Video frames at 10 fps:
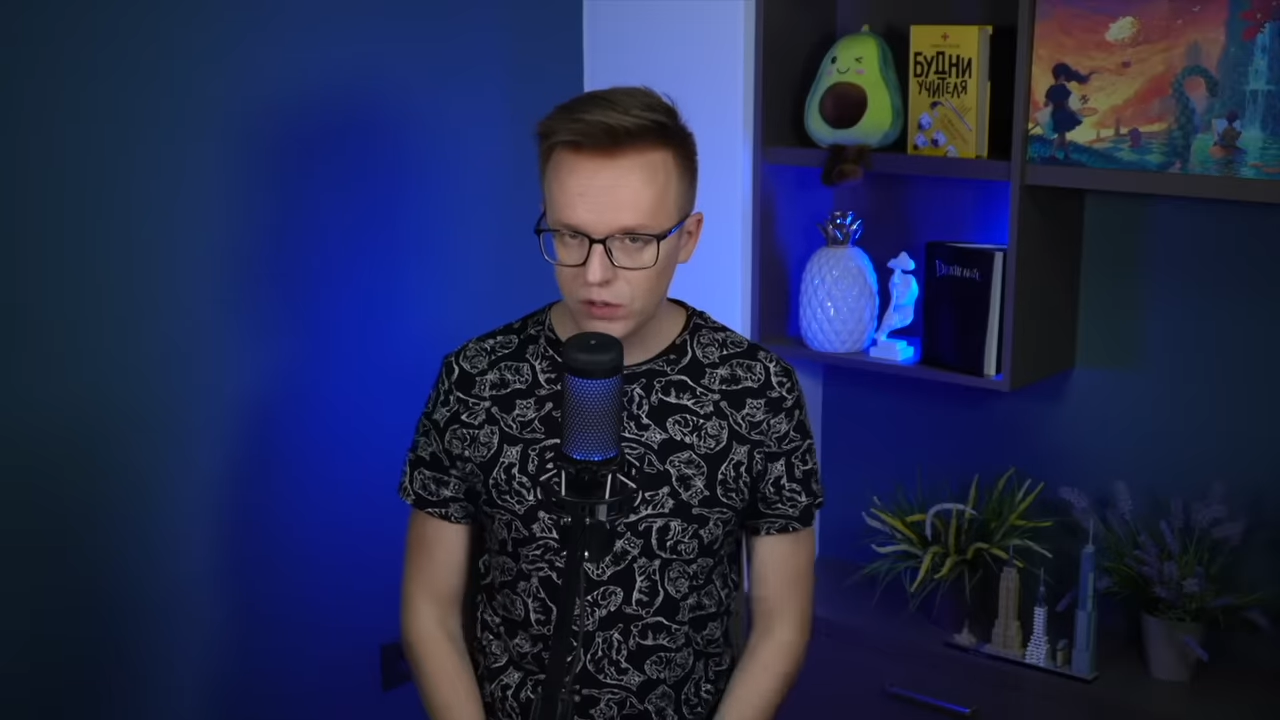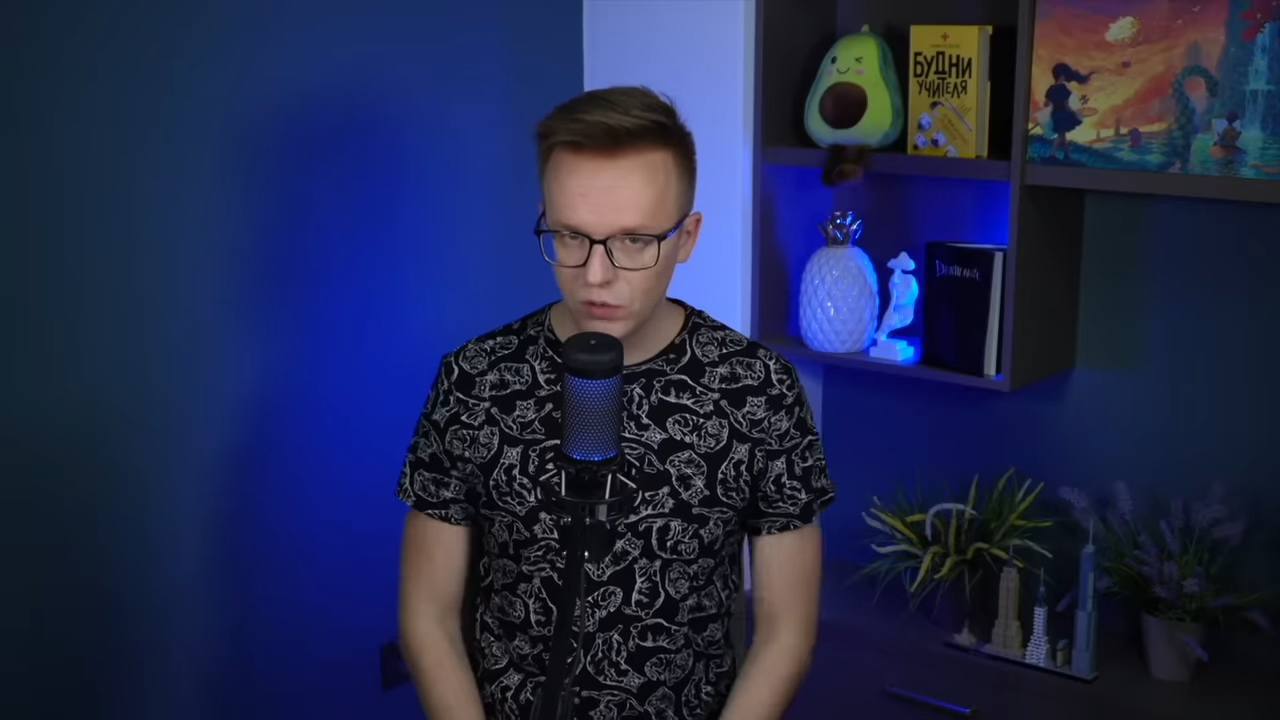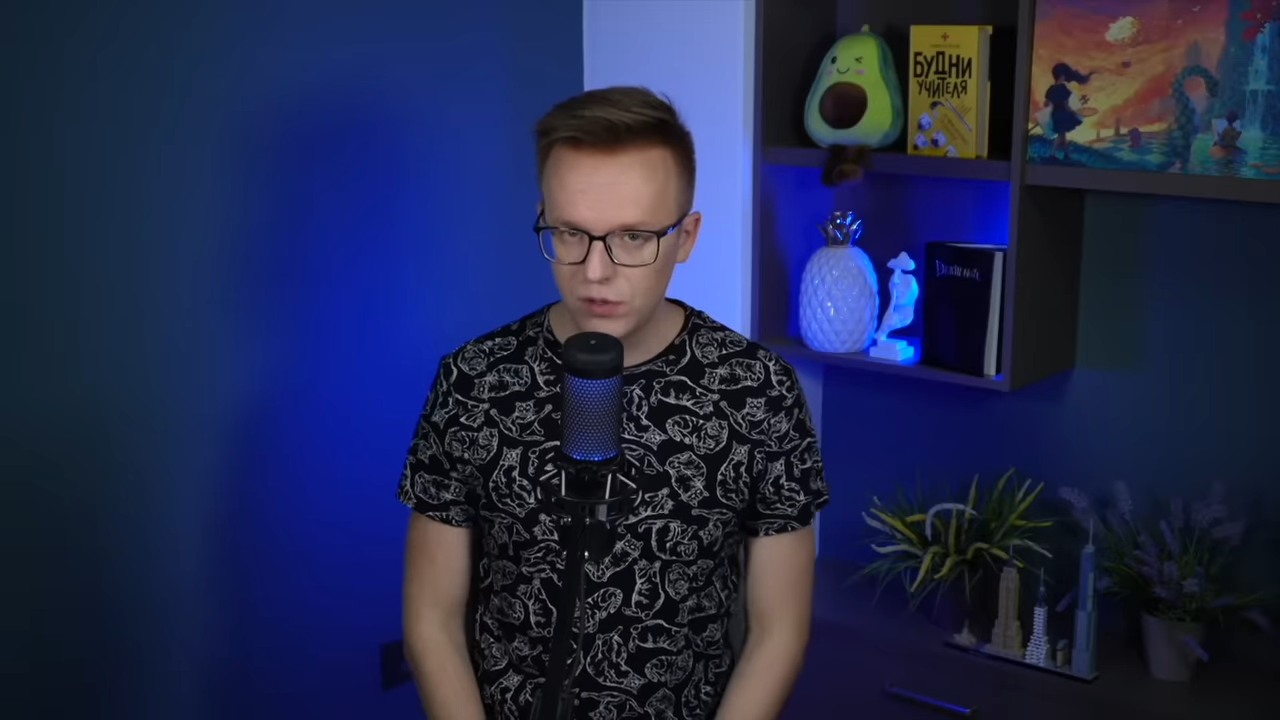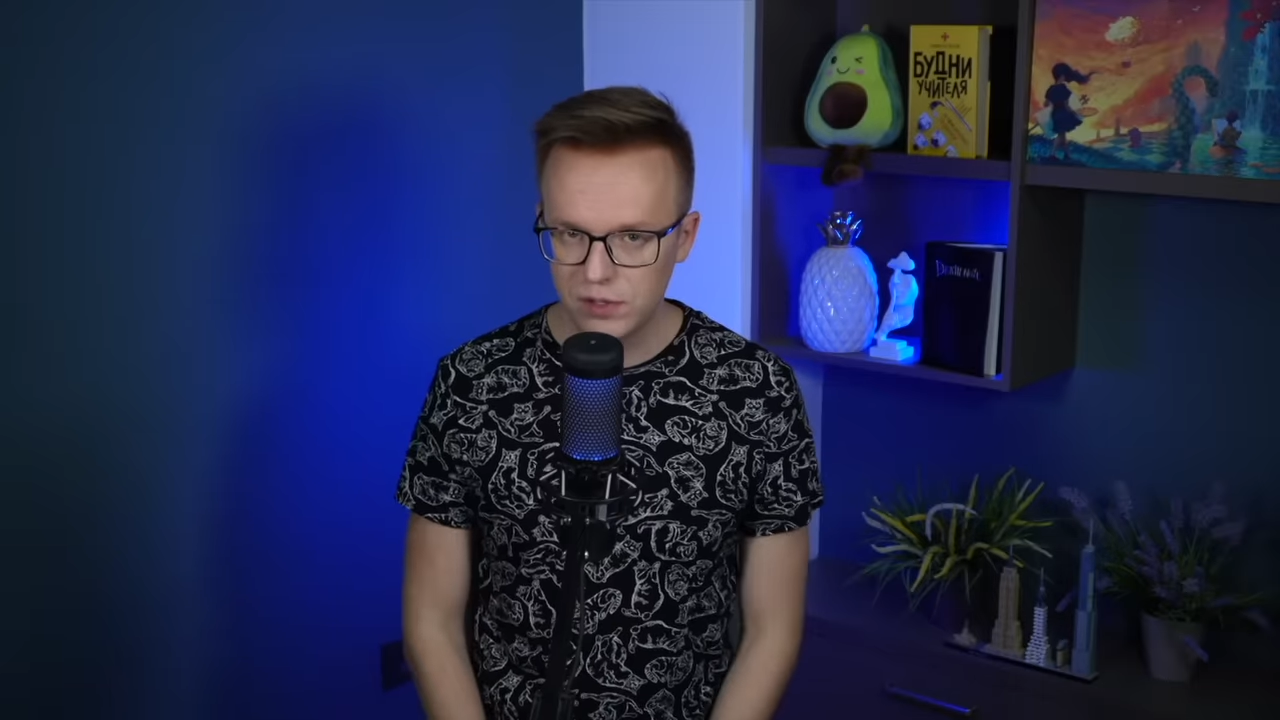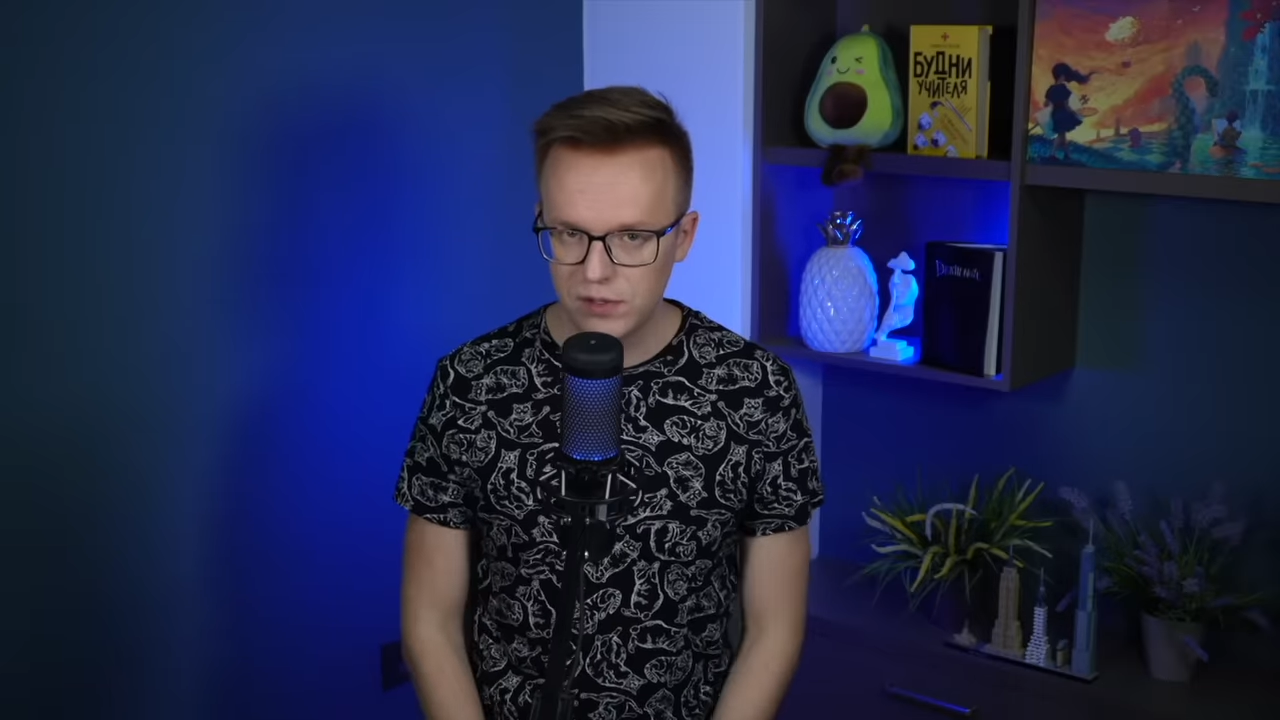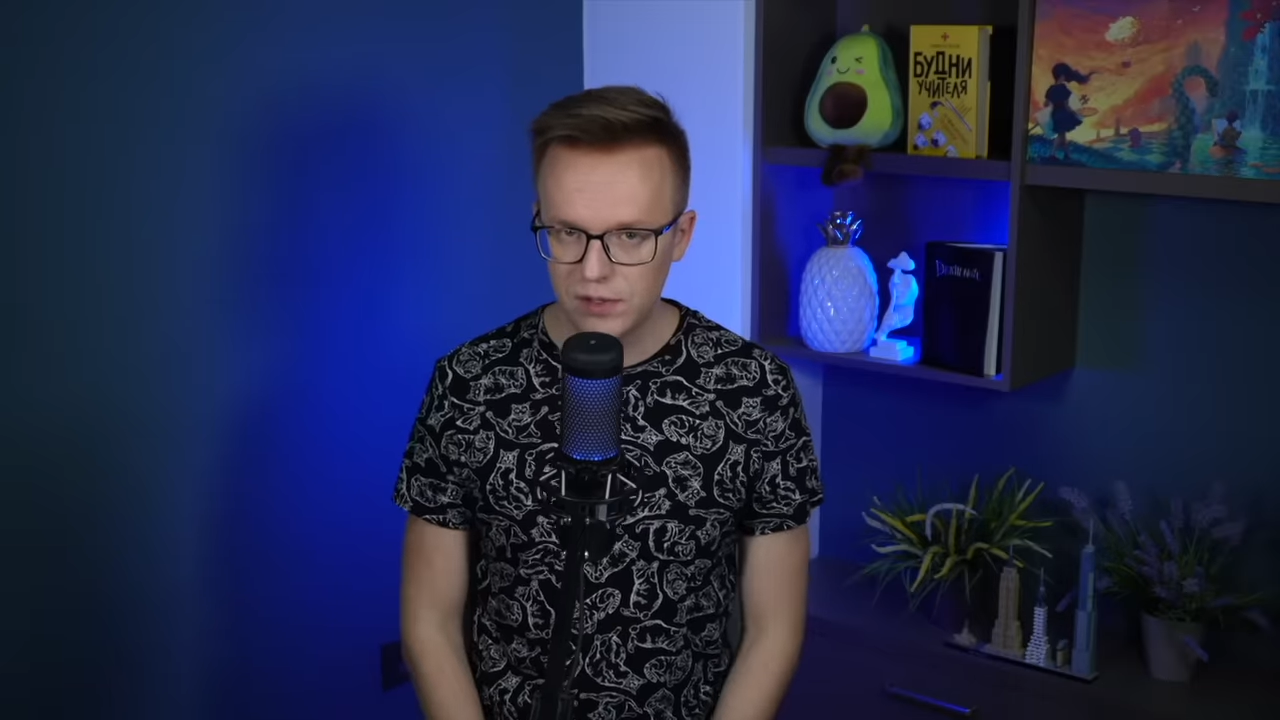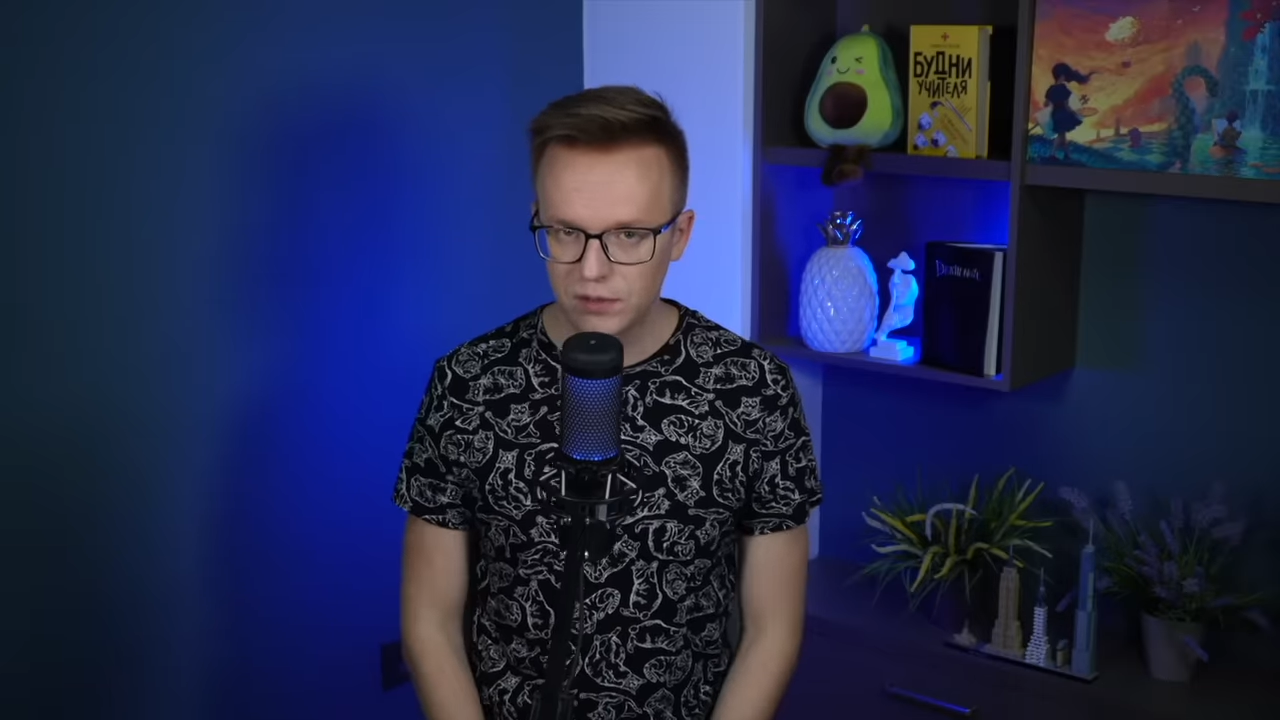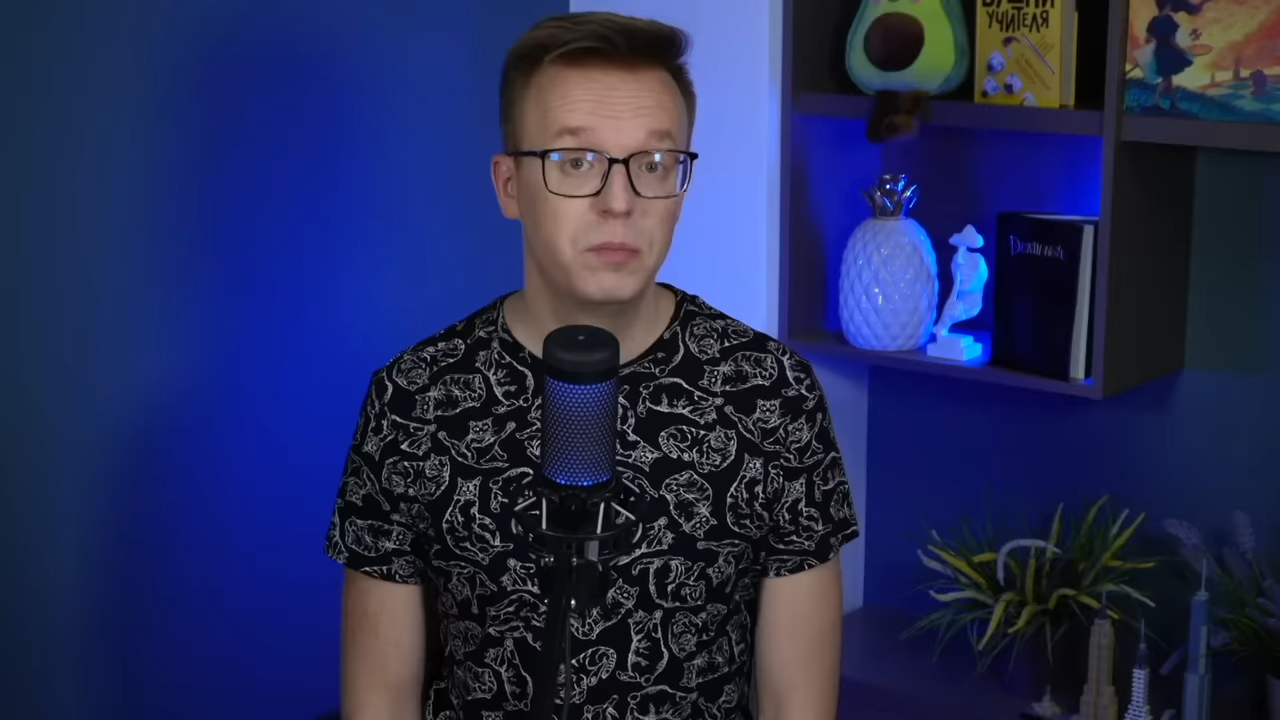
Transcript: относится.